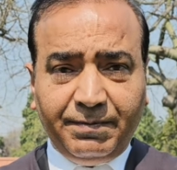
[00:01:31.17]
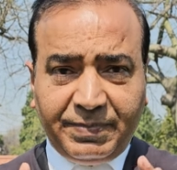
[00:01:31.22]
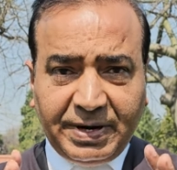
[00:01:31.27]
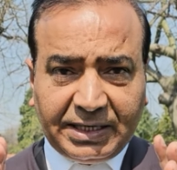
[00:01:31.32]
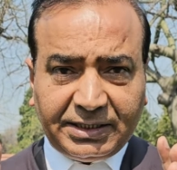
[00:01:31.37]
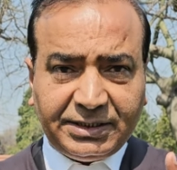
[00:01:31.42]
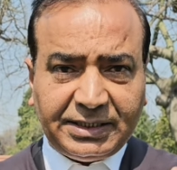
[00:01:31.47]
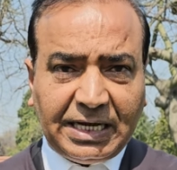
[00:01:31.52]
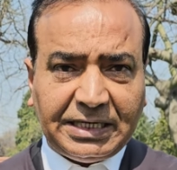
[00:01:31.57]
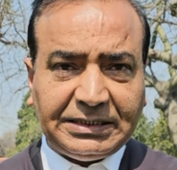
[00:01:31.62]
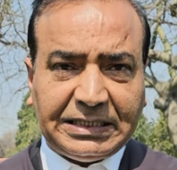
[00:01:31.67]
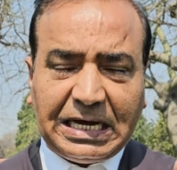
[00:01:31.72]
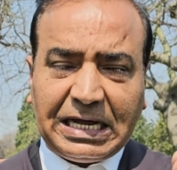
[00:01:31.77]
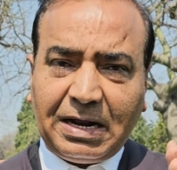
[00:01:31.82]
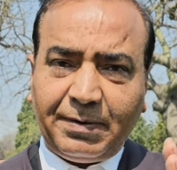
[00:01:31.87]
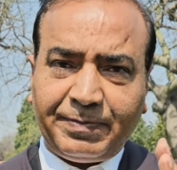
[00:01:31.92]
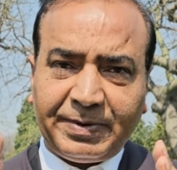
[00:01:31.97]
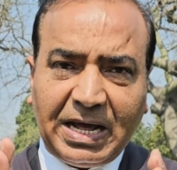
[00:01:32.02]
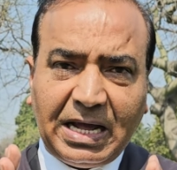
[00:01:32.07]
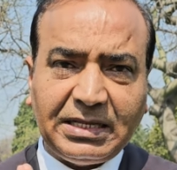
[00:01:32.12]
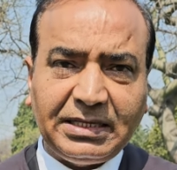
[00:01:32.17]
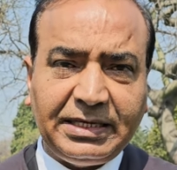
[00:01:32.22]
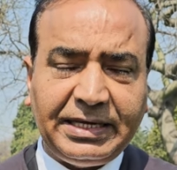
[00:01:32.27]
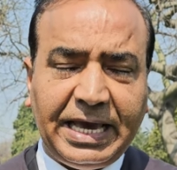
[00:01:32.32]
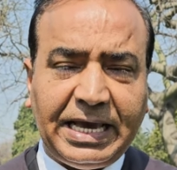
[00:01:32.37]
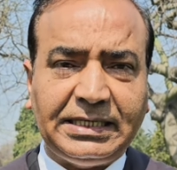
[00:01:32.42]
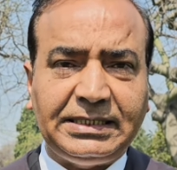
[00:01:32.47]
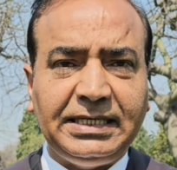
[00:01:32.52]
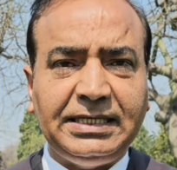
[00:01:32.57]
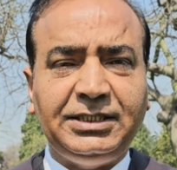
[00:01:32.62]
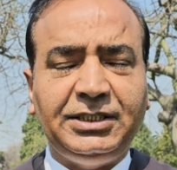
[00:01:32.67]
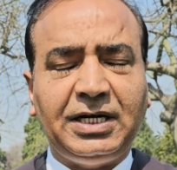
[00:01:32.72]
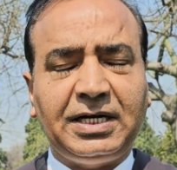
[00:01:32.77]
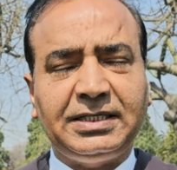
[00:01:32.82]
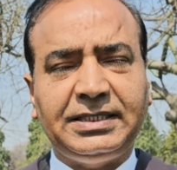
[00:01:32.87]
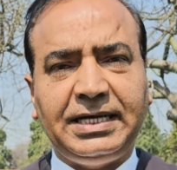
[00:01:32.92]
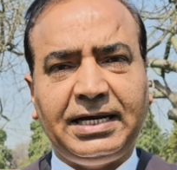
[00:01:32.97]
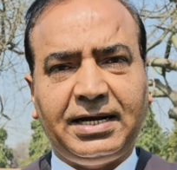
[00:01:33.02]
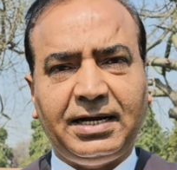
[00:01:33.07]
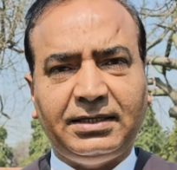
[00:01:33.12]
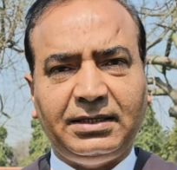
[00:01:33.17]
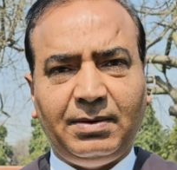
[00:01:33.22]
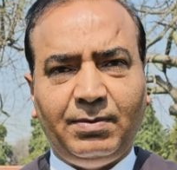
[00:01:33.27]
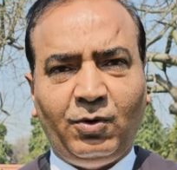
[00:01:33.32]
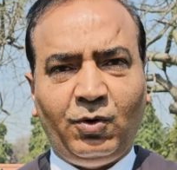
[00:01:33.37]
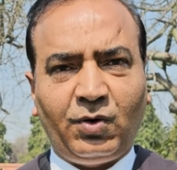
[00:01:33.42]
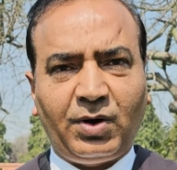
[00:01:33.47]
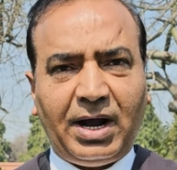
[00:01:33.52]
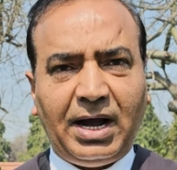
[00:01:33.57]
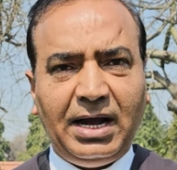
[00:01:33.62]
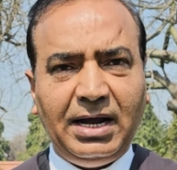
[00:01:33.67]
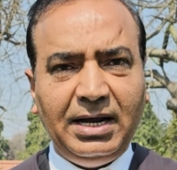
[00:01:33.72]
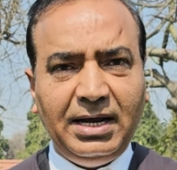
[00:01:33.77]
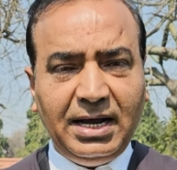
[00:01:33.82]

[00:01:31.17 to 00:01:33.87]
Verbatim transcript: भ्रष्टाचार अपराध कैसे जड़ से खत्म होगा